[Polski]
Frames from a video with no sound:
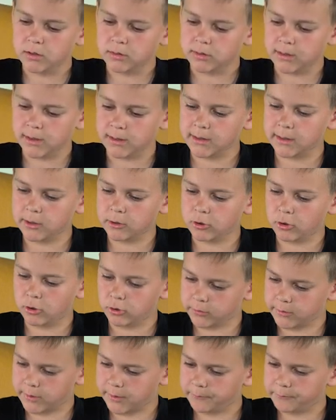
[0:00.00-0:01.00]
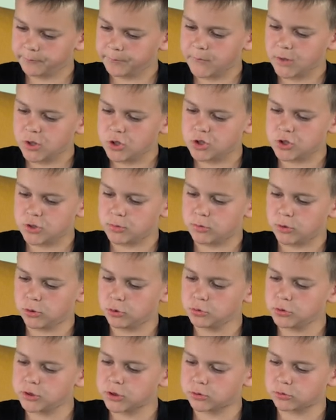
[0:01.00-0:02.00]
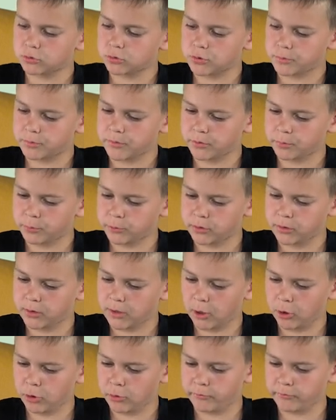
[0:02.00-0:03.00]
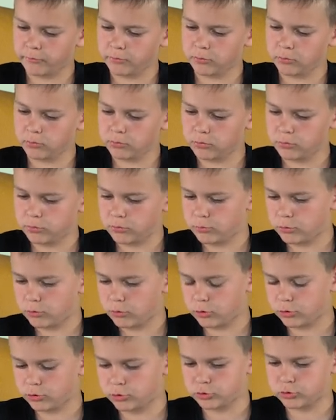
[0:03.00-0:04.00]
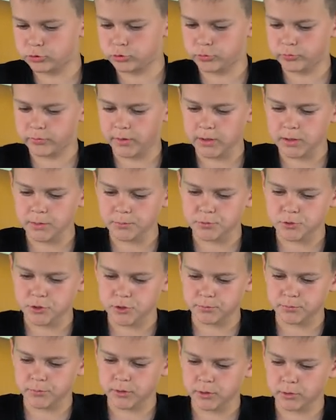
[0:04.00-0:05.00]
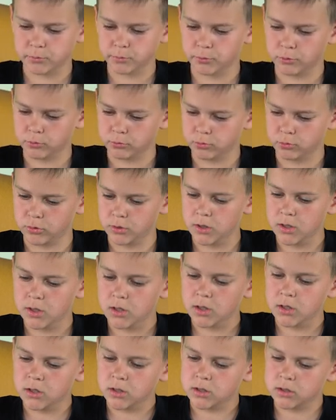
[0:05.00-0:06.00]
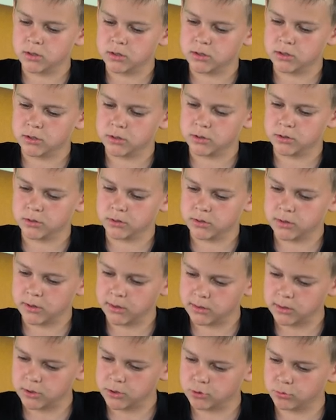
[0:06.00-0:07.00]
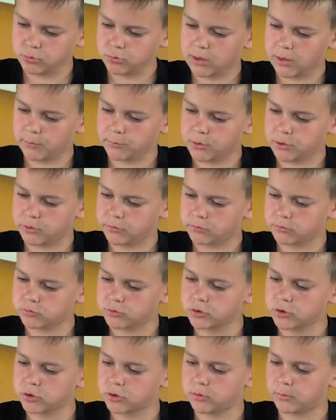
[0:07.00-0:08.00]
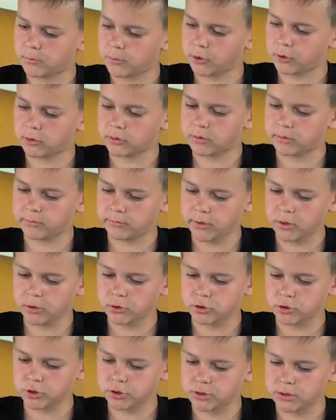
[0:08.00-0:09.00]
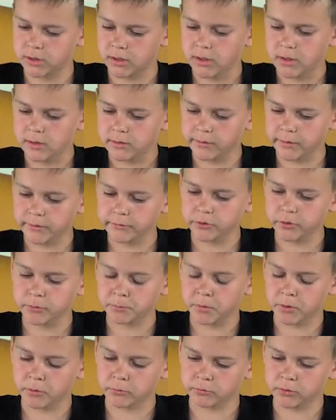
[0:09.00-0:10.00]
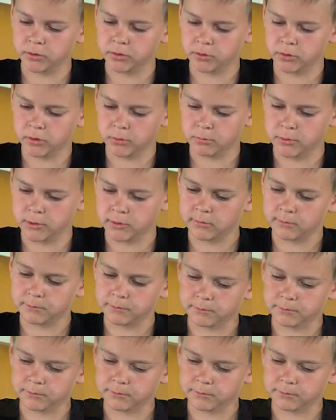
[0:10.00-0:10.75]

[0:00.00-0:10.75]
tak jak ona, żeby ludzie, którzy mnie spotykają, odczuwali przy mnie spokój. Jeśli kiedyś uda mi się żyć do mojego dawnego życia, zawsze będę dobry.